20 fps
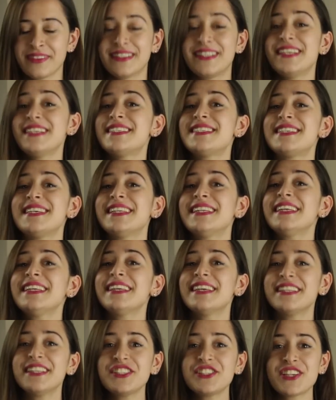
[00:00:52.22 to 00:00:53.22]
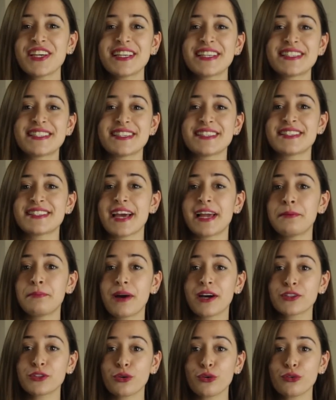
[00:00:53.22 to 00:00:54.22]
DC'nin yeni Yeniçerisi
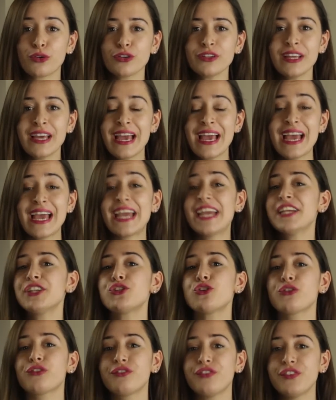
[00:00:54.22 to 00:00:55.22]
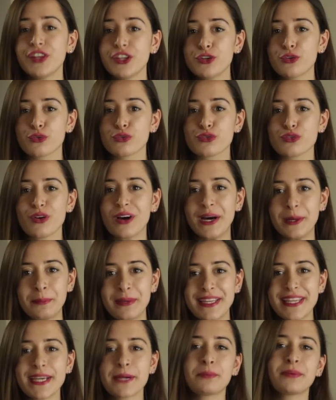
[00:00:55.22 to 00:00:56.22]
Selma Tolon en çok videosu
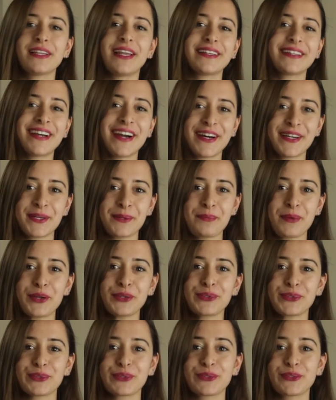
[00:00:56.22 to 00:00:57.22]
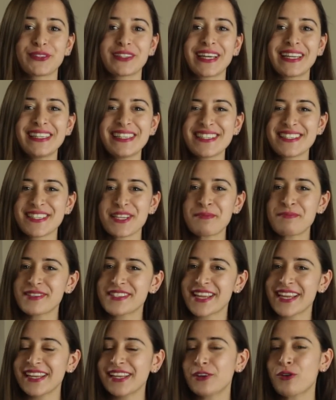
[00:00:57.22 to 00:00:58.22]
haberi yapılan kahraman olduğundan
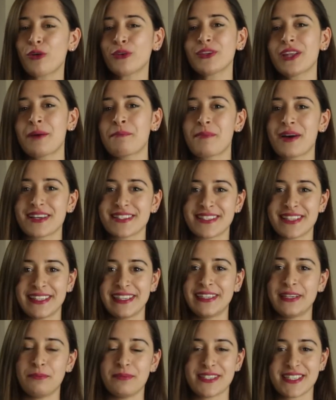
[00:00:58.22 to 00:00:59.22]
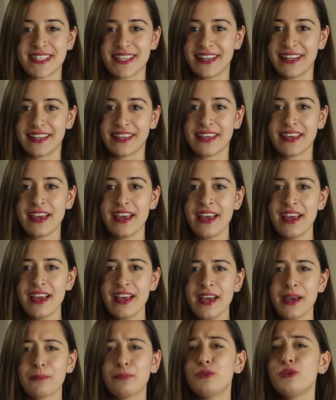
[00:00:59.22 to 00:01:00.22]
listemizde ilk ondan bahsedelim istedik.
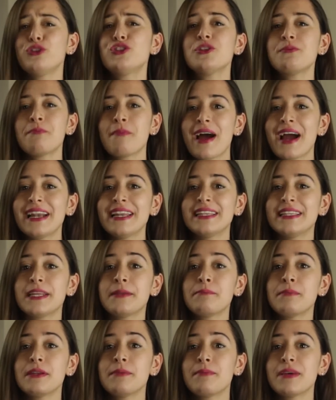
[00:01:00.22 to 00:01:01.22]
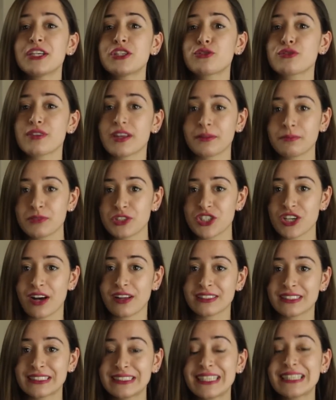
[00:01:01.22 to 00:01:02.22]
Büyücü Merlin'in
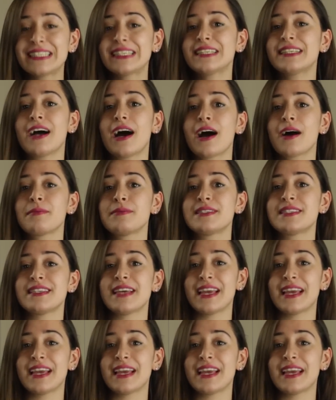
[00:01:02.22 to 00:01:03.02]
1566'da yarı abisi